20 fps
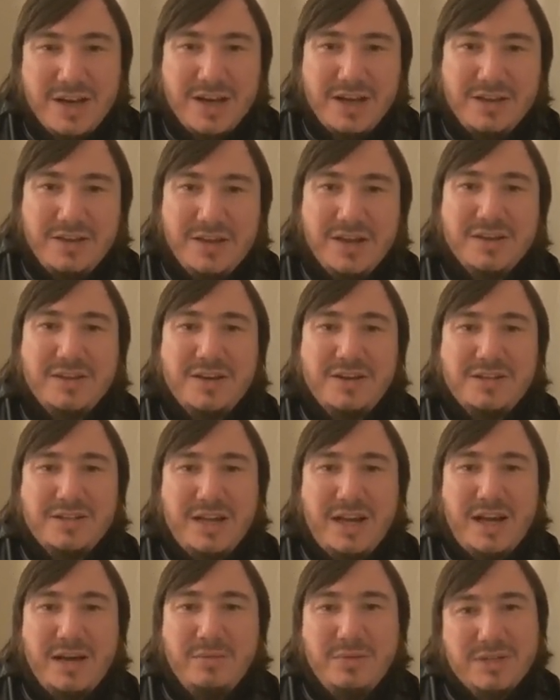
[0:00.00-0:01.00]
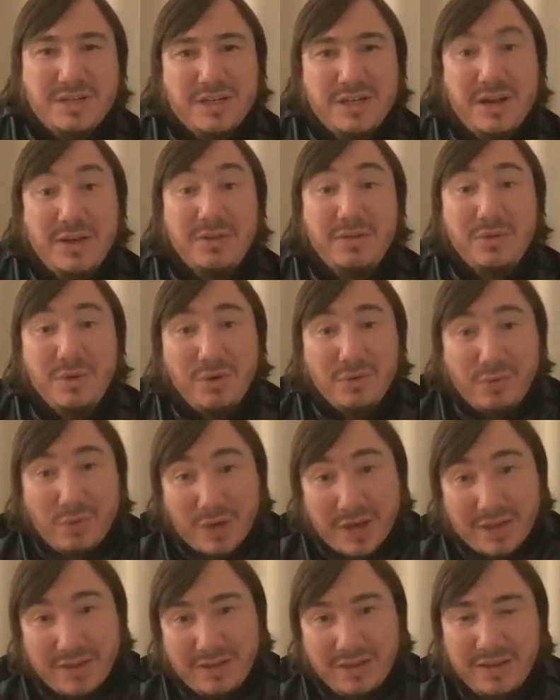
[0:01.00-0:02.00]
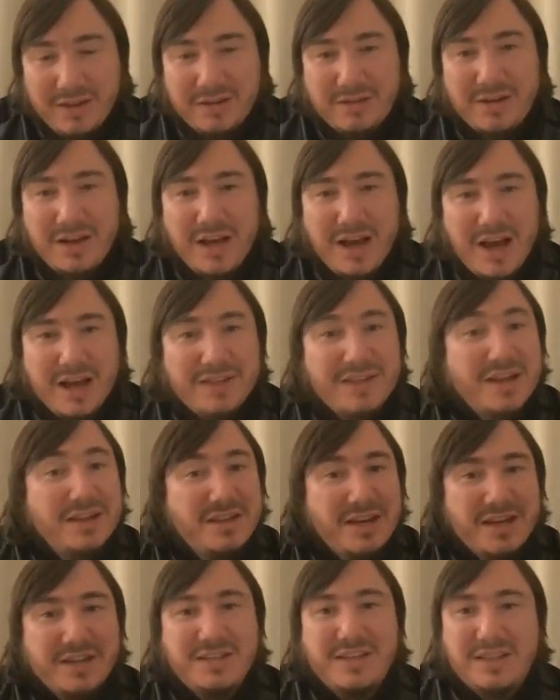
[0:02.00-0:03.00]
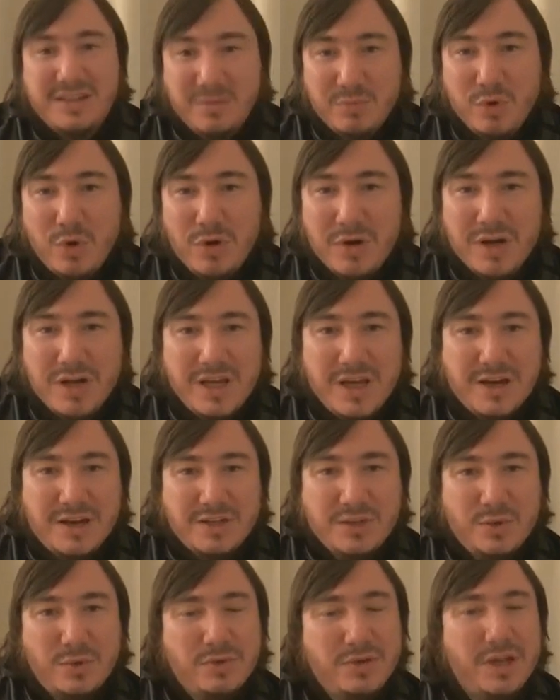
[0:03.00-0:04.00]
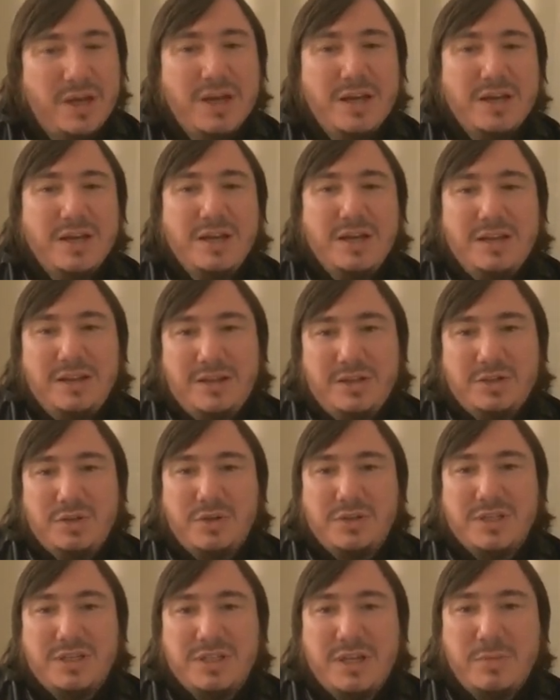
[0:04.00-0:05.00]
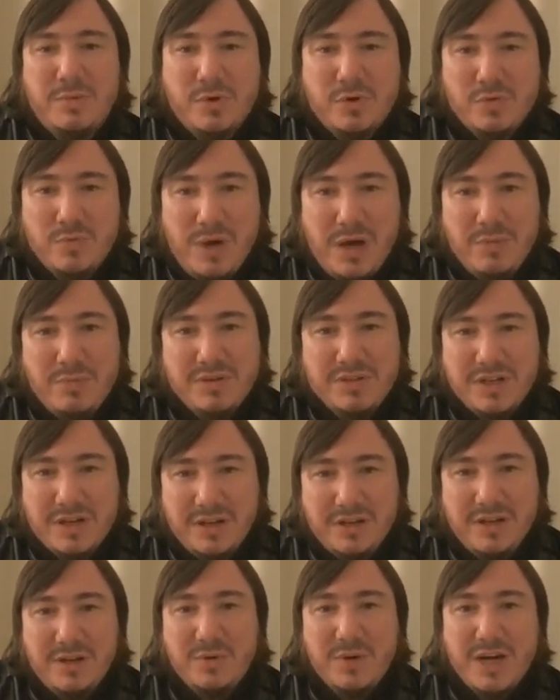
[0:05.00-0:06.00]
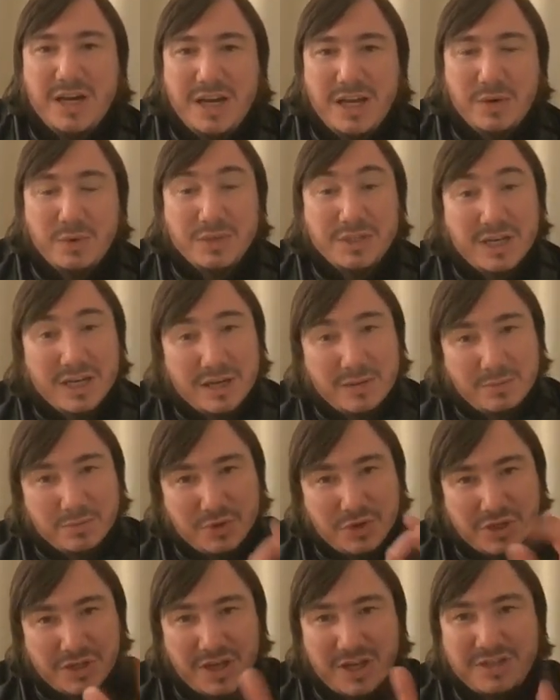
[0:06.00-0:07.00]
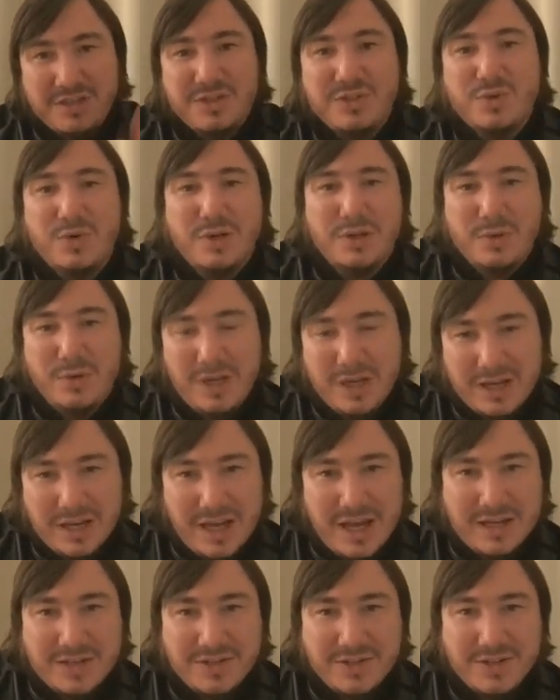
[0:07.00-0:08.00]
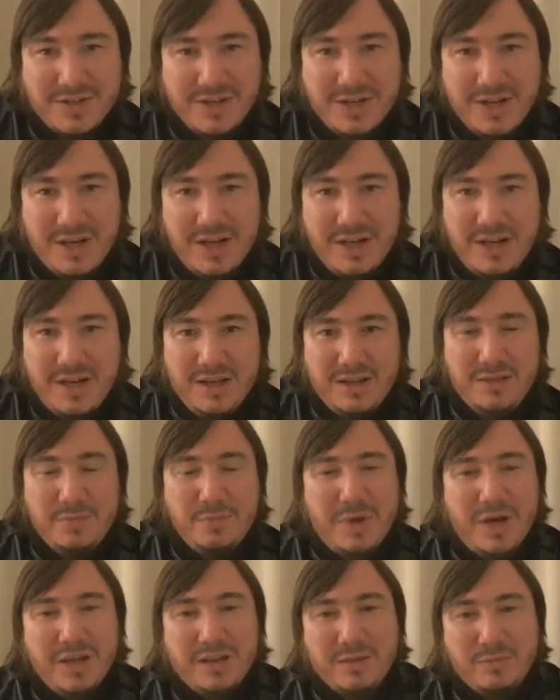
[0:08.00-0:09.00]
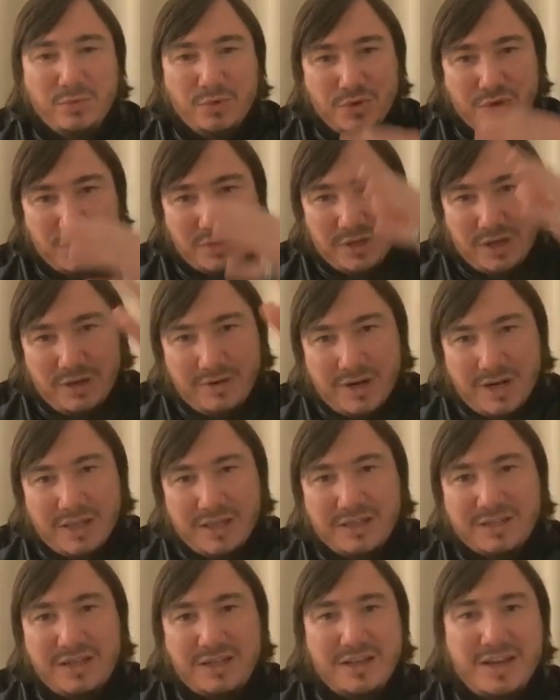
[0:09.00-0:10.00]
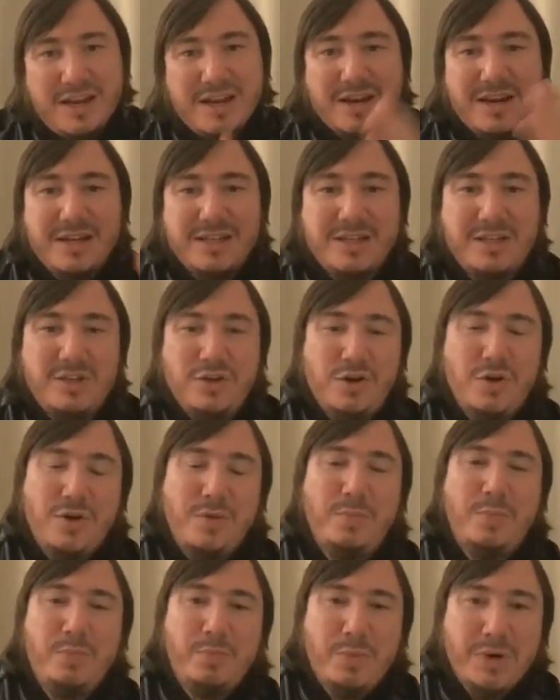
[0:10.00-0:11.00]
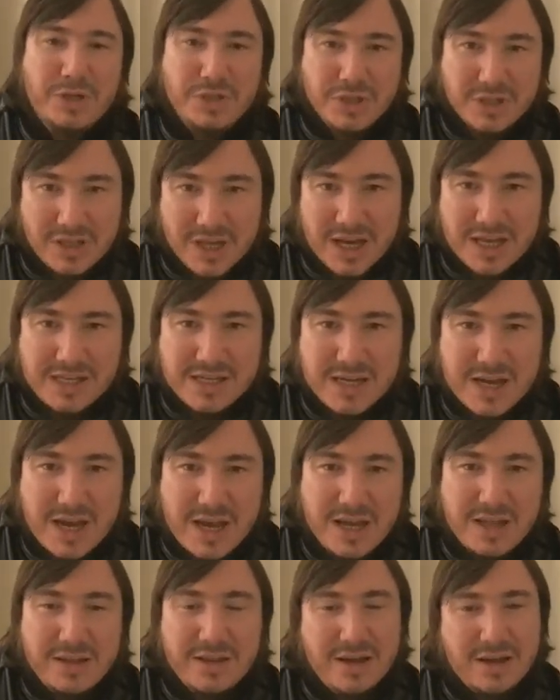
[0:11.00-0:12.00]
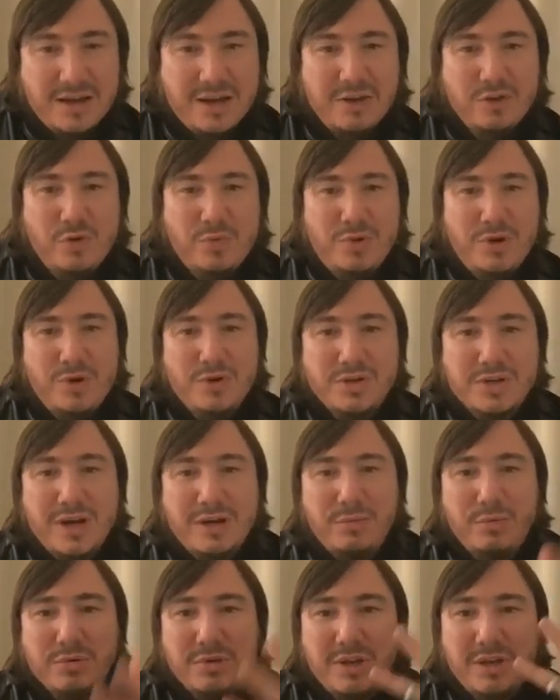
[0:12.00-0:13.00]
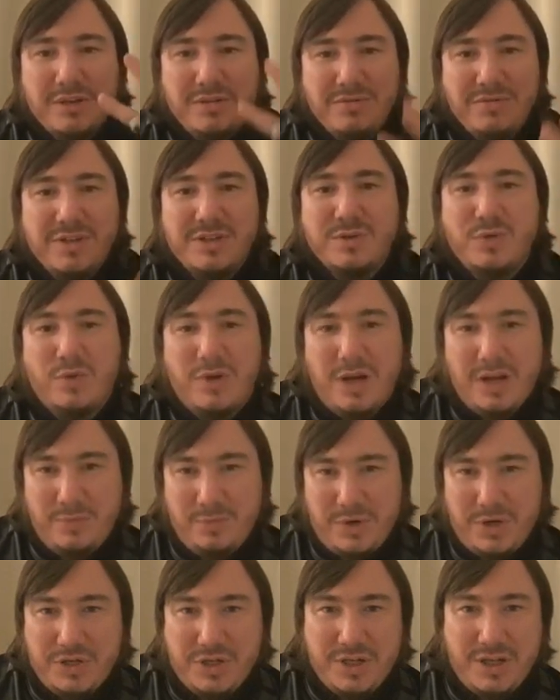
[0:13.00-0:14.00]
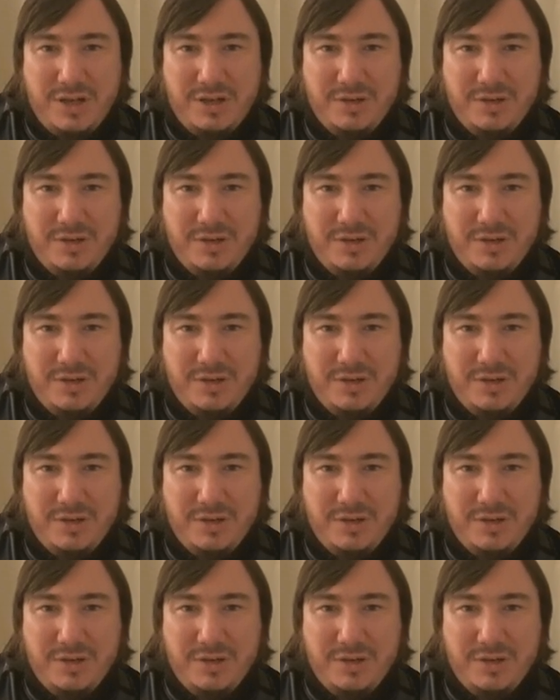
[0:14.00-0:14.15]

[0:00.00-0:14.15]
Некоторые сахабы сказали, Thuluthul Кафир, одна треть это много, я Расулуллах, на что сказал пророк Мухаммад, саллаллаху алейхи вассалям, читайте сура аль Ихляс. Поэтому ученые говорят, если три раза ее прочитать, награду берешь, как будто весь Коран прочитал.